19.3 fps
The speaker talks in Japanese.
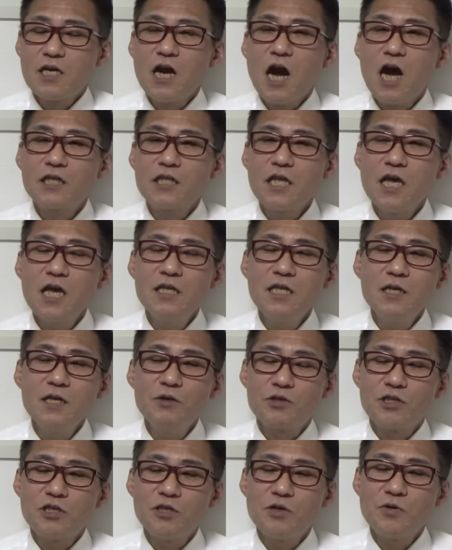家庭で
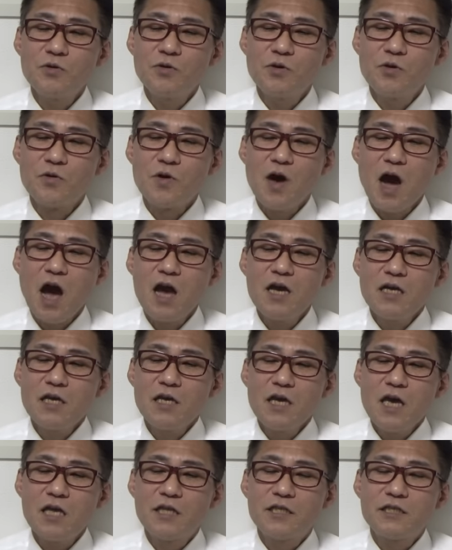の使用量が
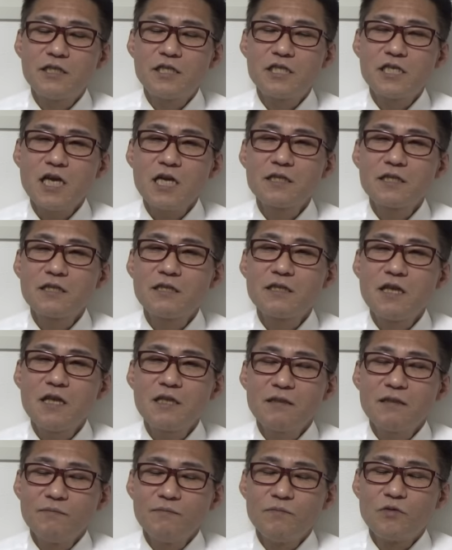減っちゃっ
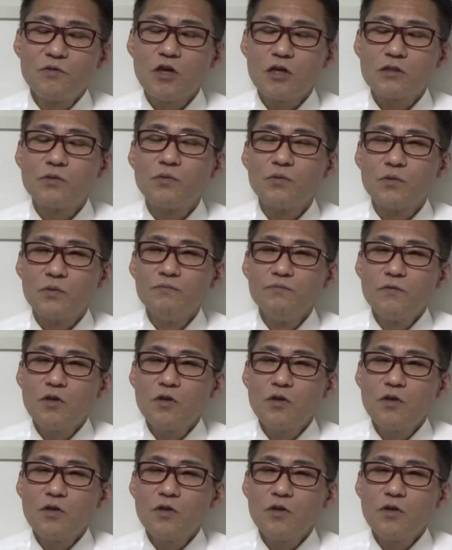てだそう。